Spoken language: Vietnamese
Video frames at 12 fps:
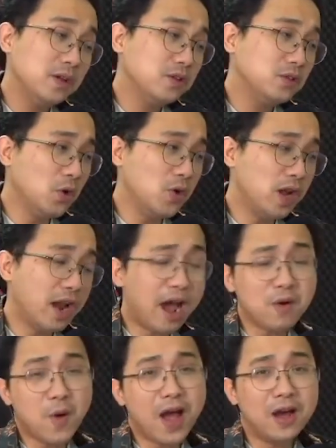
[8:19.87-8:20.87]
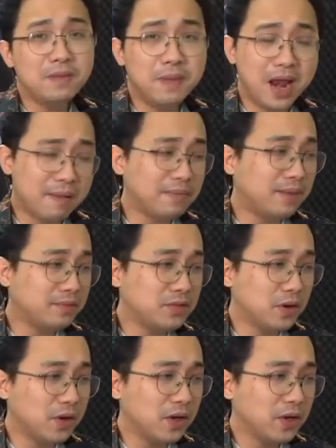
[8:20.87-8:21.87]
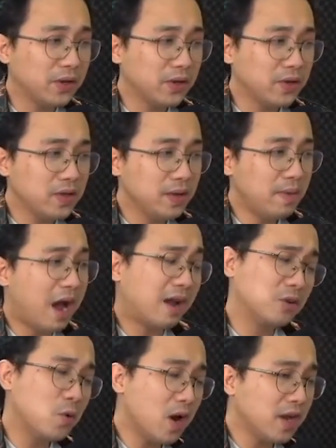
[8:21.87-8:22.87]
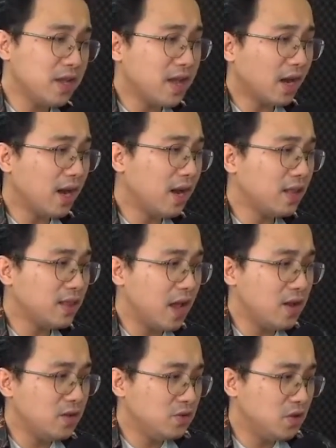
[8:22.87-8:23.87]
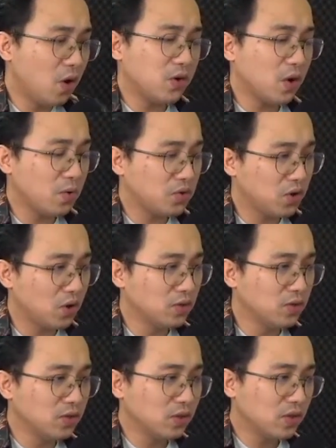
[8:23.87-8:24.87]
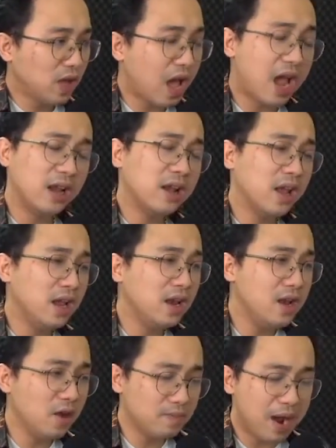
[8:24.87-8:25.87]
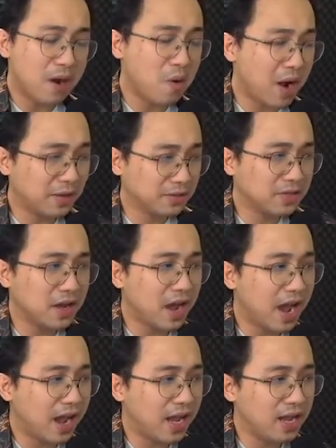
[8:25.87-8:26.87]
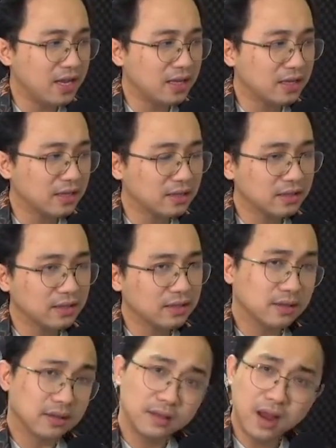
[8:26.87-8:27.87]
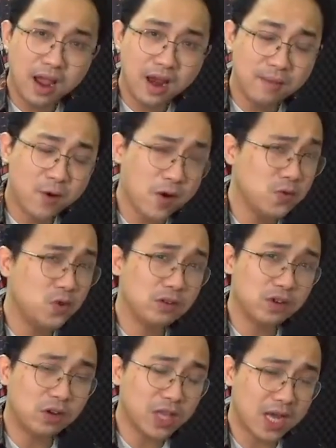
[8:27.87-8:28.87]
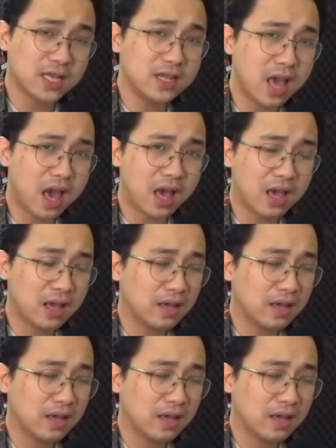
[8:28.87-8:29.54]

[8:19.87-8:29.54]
Dù là đã qua hơn 15 năm rồi, nhưng mà Hàn Quốc khi nhắc đến cái tên Jo Jong Chun, ai nấy đều bàng hoàng sợ hãi đây là một câu chuyện có thật nha.